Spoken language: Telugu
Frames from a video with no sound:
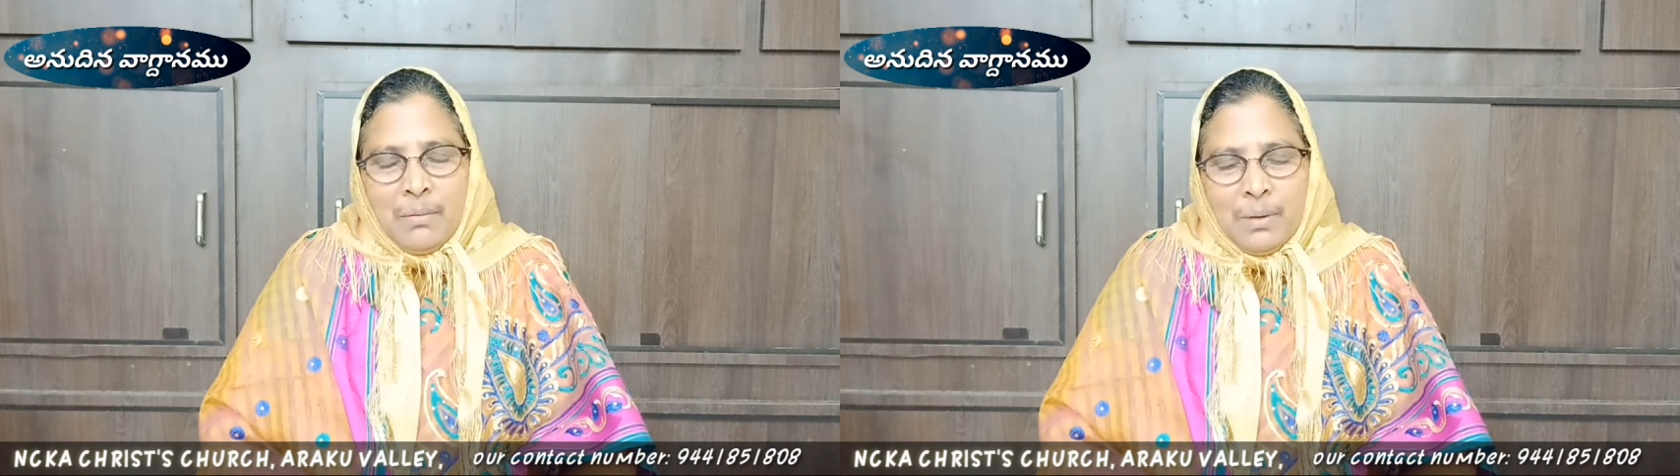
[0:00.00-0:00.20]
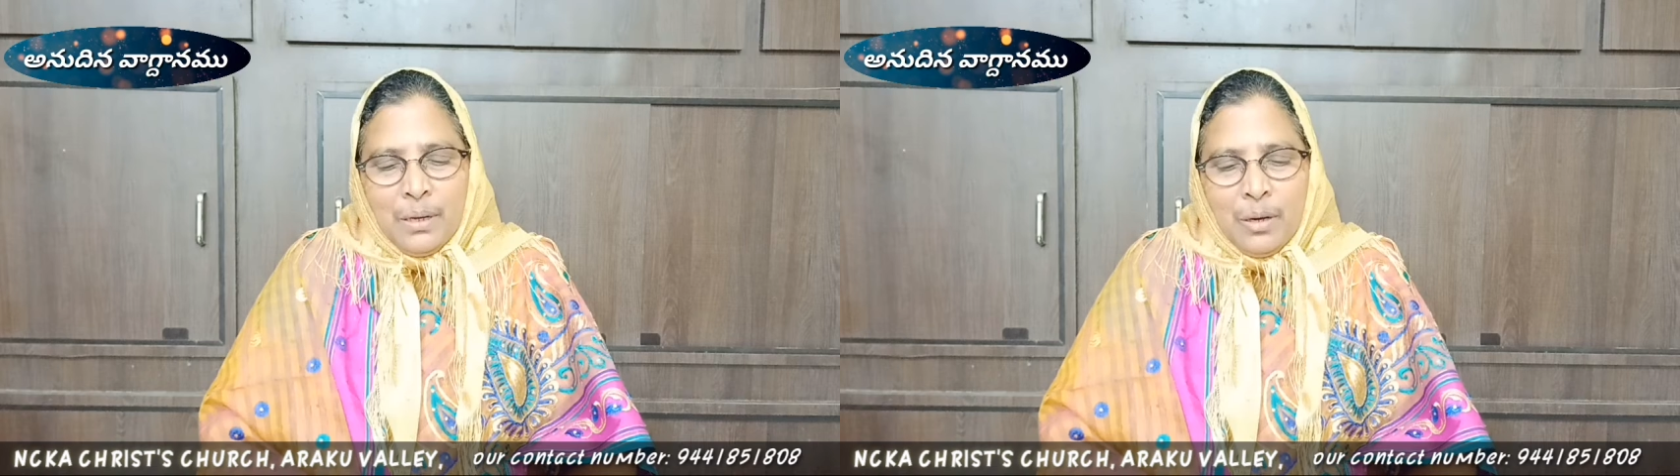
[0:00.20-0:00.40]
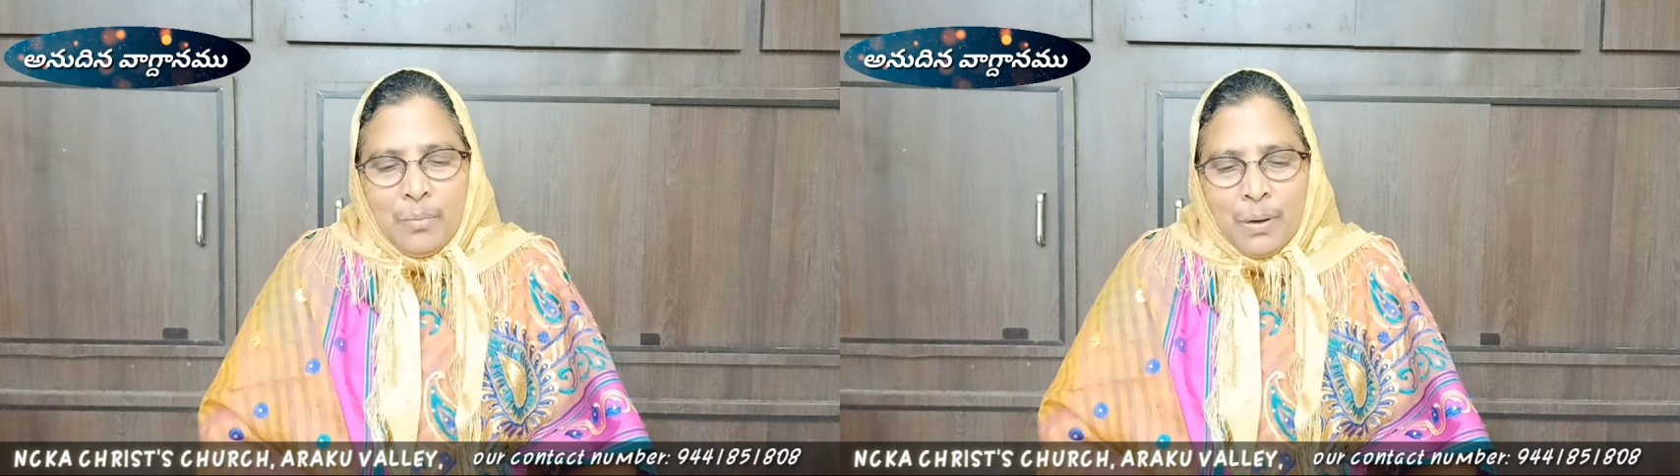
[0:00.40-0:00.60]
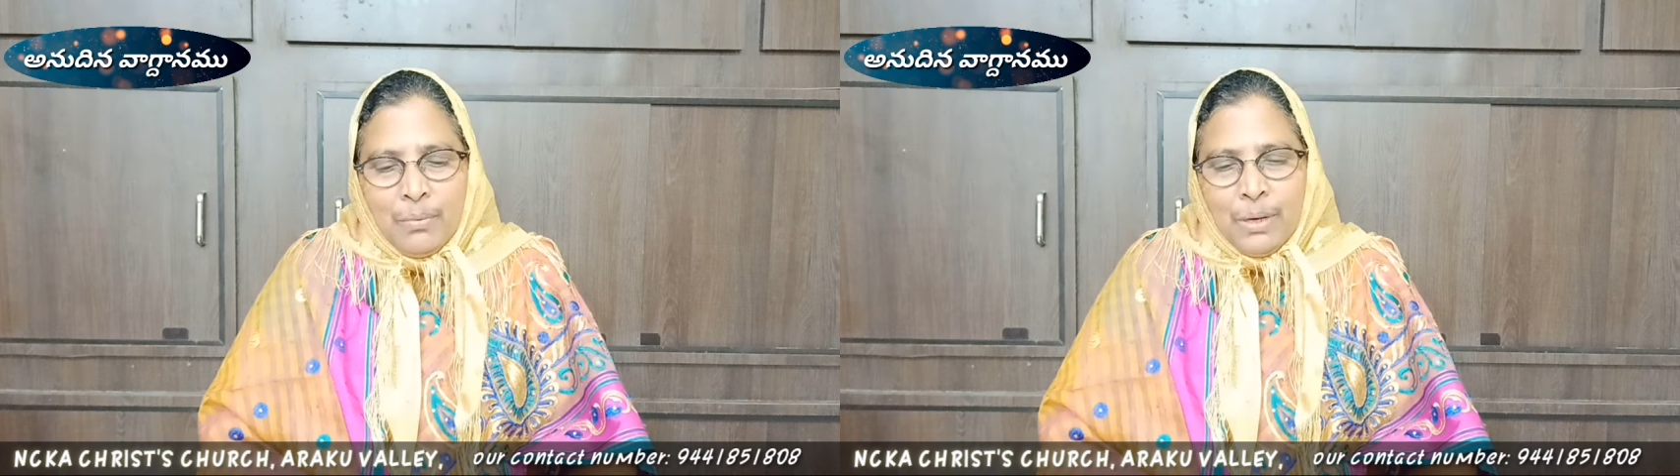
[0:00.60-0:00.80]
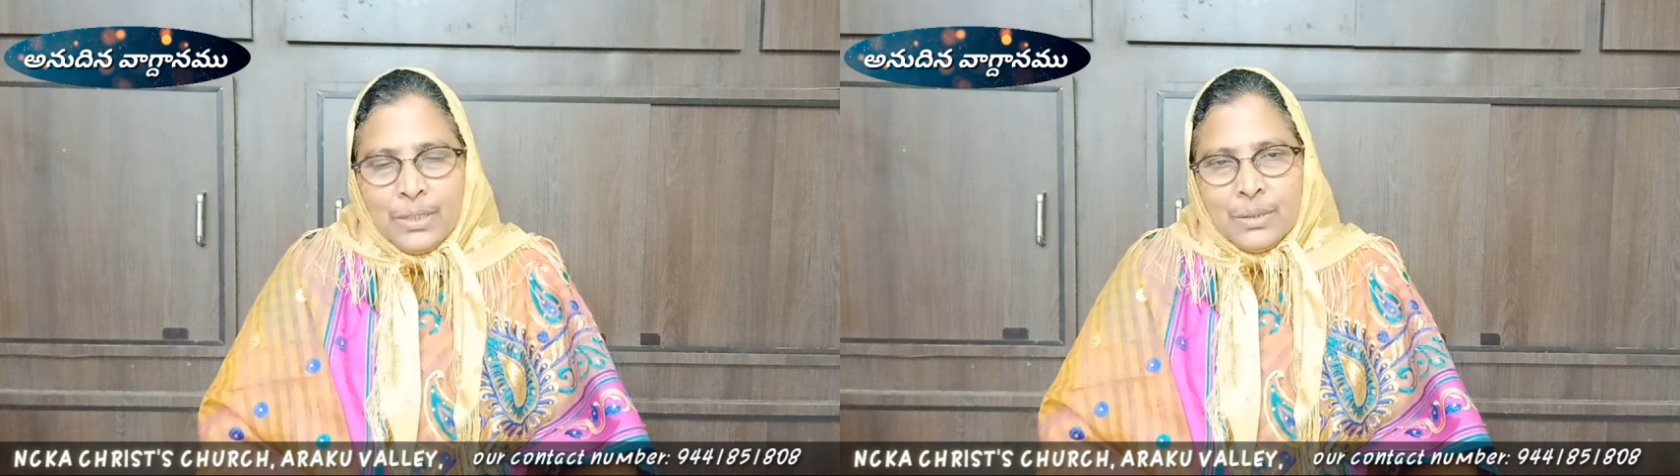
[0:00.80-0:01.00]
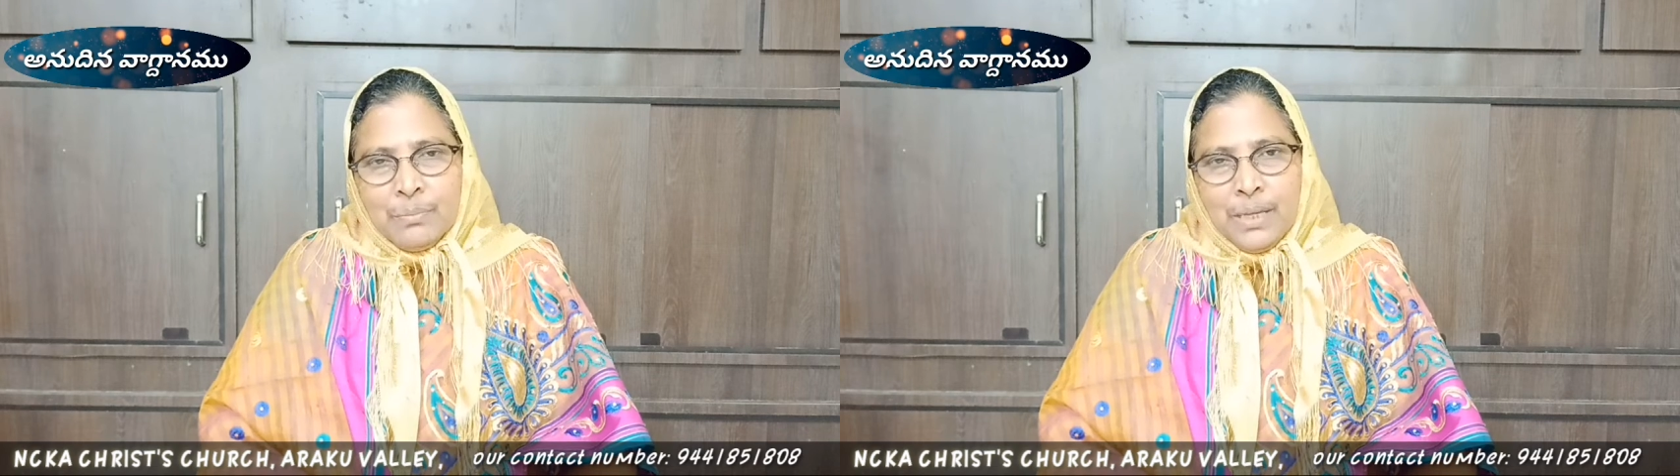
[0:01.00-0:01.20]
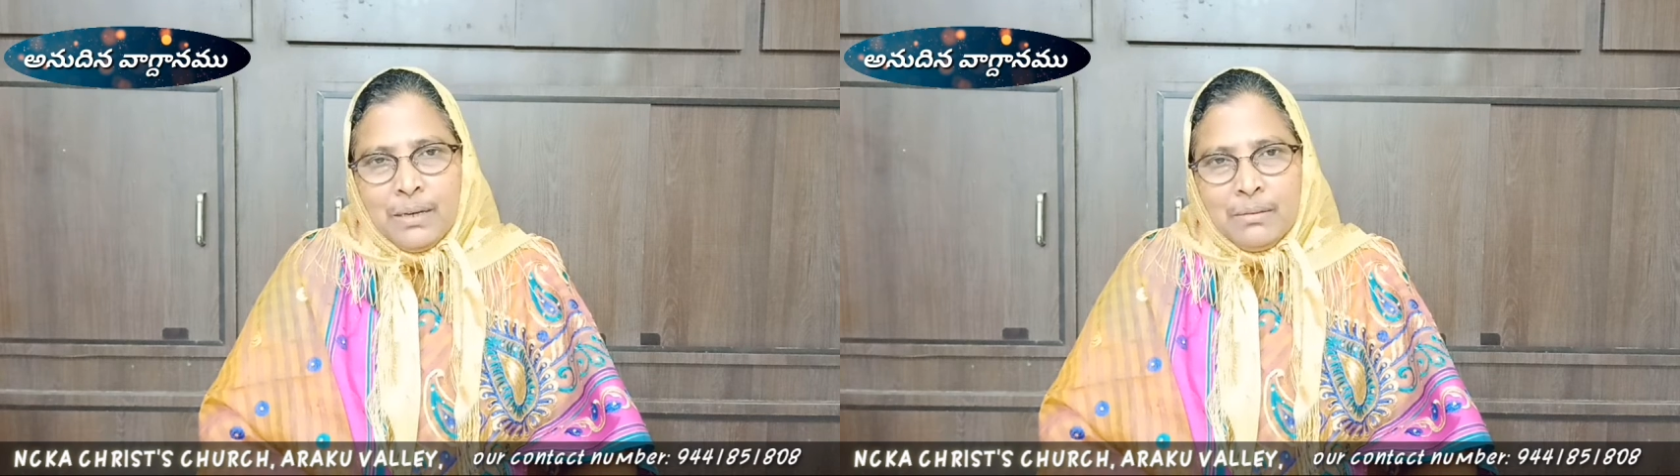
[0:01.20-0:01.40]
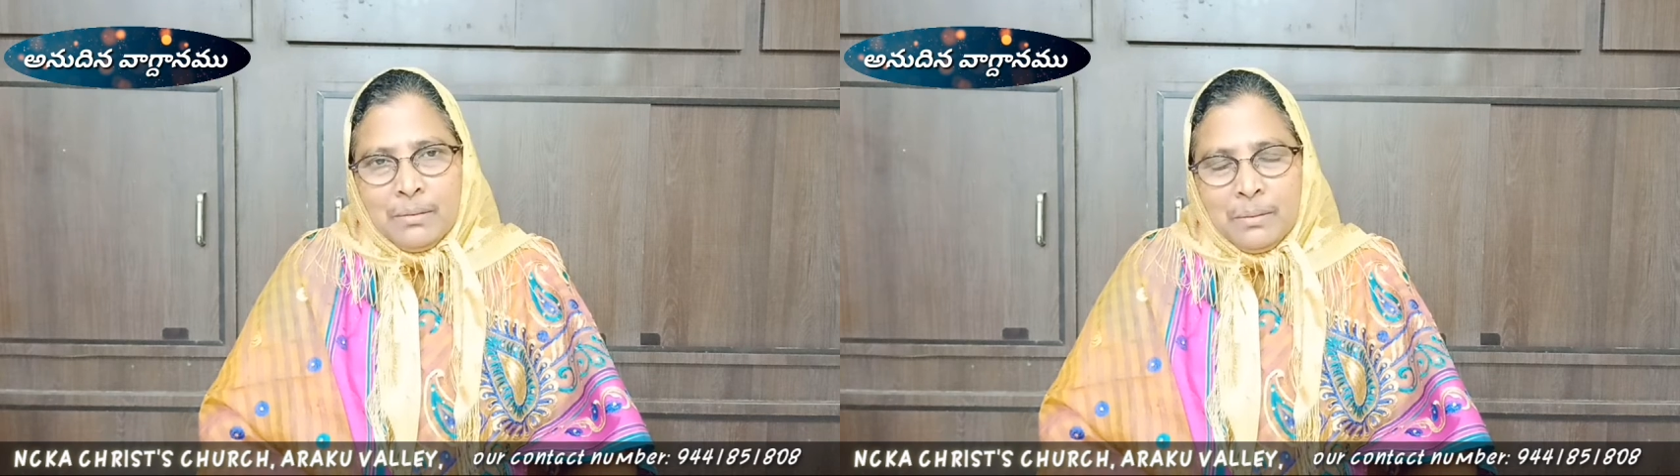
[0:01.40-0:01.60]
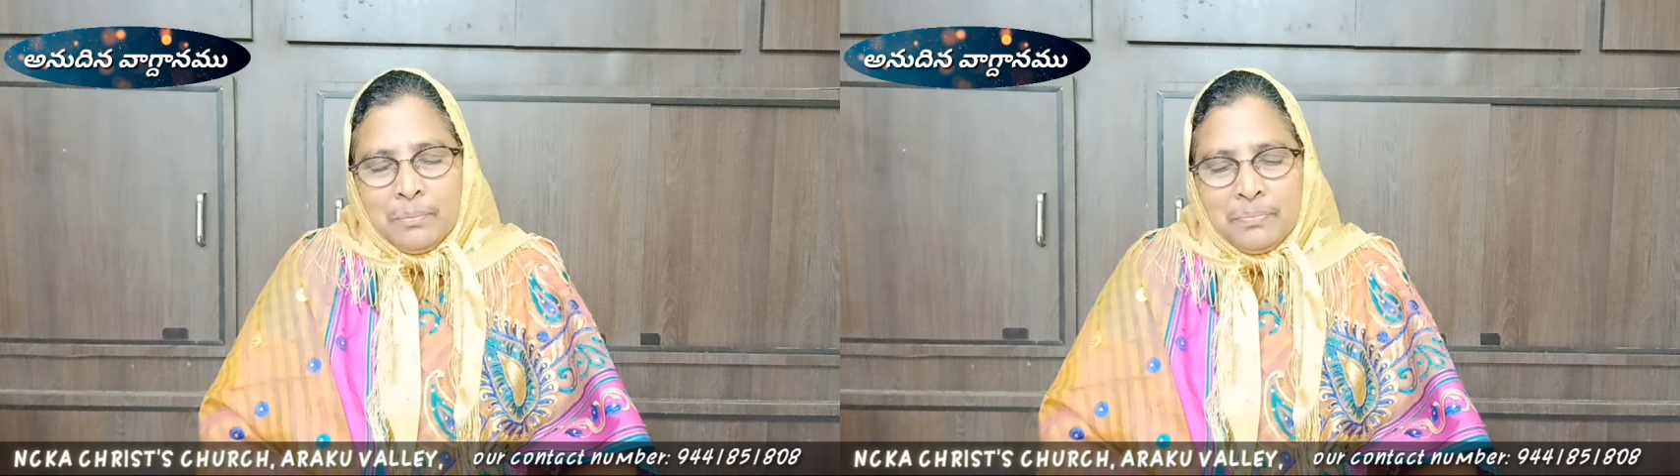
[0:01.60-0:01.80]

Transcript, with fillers: యాభైలో ప్రభువారు చెప్తారు